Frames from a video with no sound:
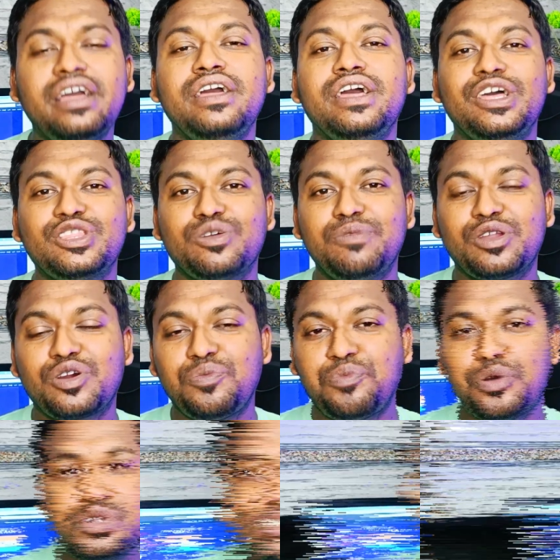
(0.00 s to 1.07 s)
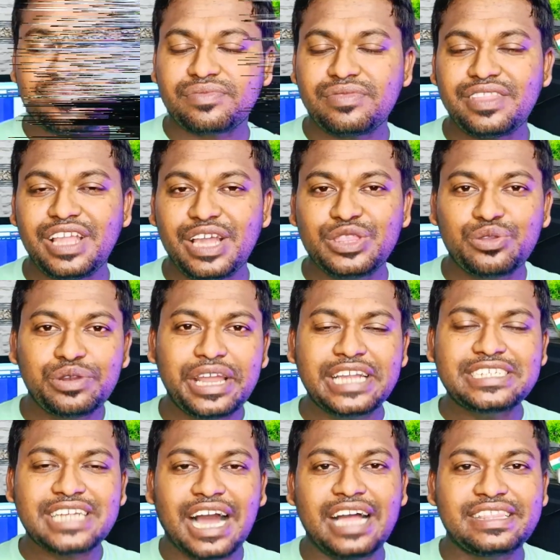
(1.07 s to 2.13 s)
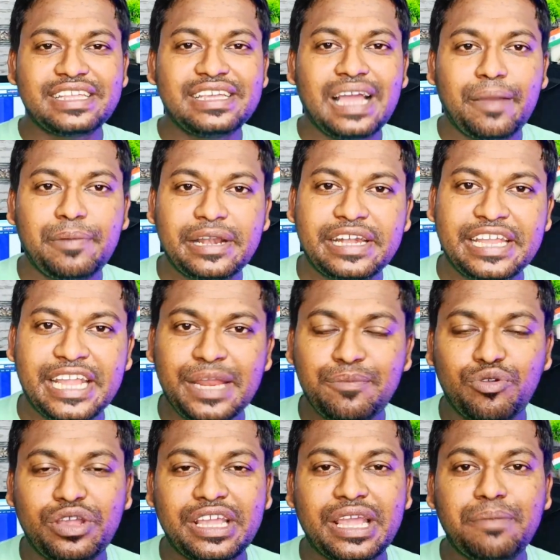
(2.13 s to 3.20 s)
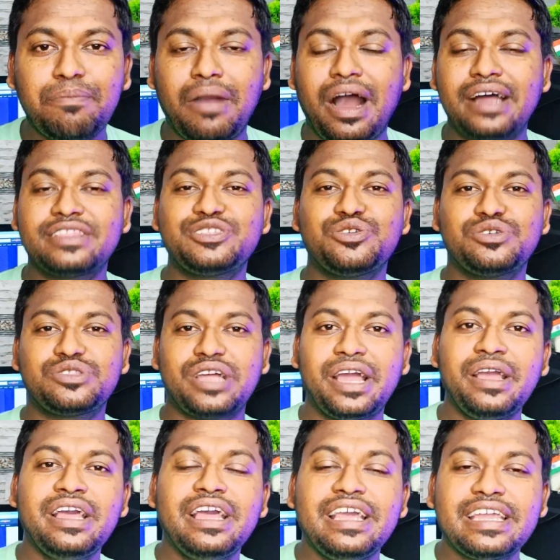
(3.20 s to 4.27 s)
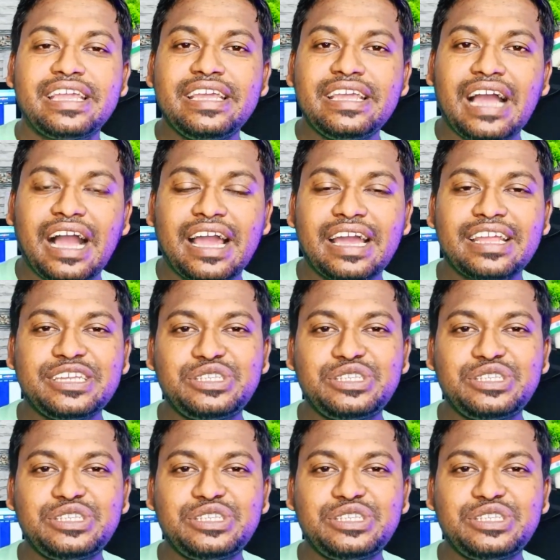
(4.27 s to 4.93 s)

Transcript: तो मेरे को पूछ सकते हो तो नेक्स्ट आते हैं यहाँ पे टिकट बुकिंग के बाद जो होता है कि अगर किसी को